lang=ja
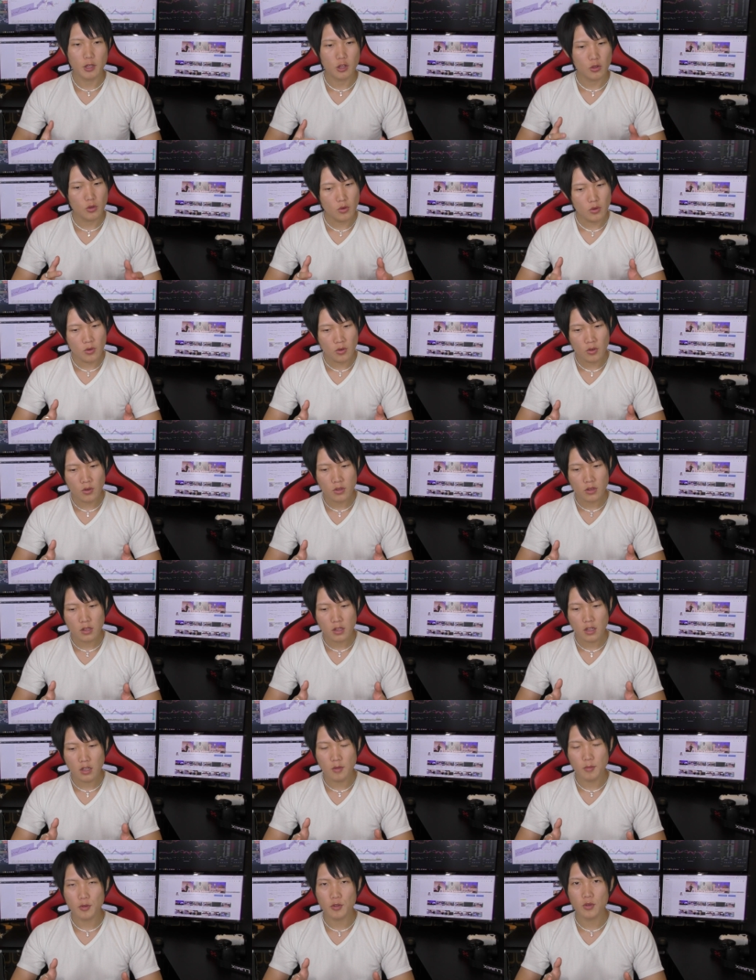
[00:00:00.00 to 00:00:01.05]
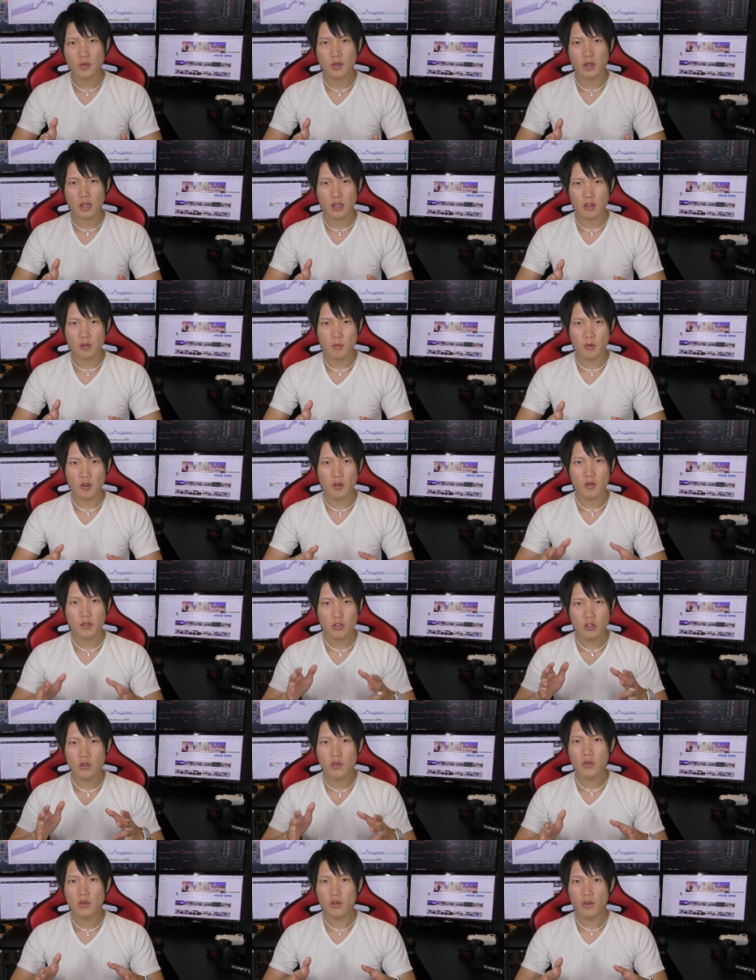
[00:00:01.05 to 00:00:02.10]
情報っていうのもそうだけども、
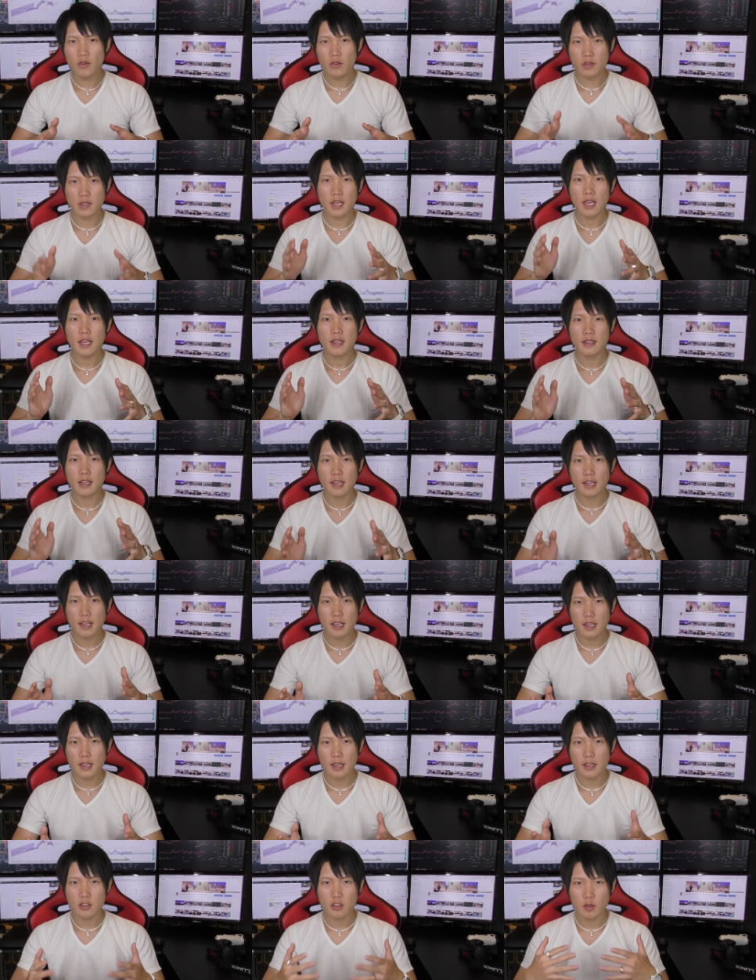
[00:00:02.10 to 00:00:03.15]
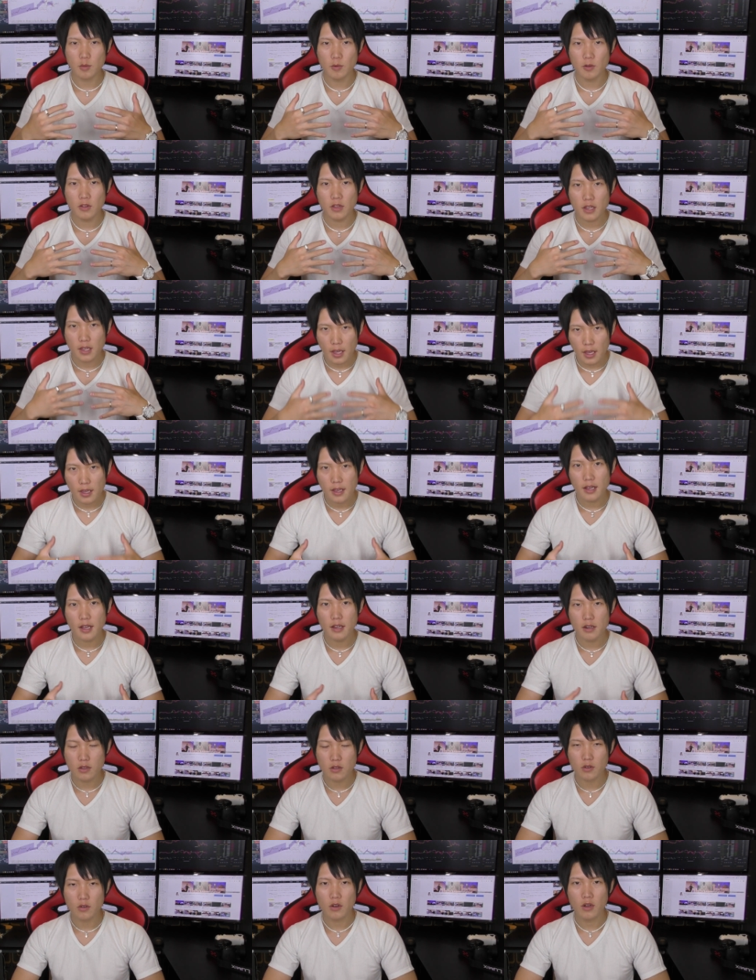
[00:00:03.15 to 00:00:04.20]
情報を精査できない自分に原因があ
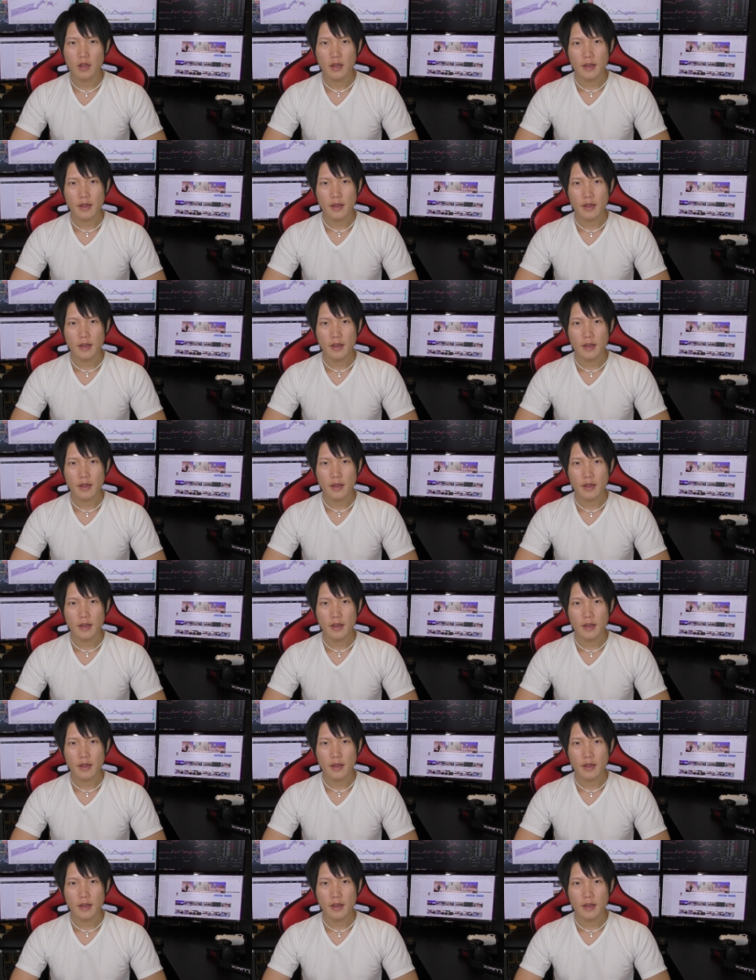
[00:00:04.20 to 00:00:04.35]
ると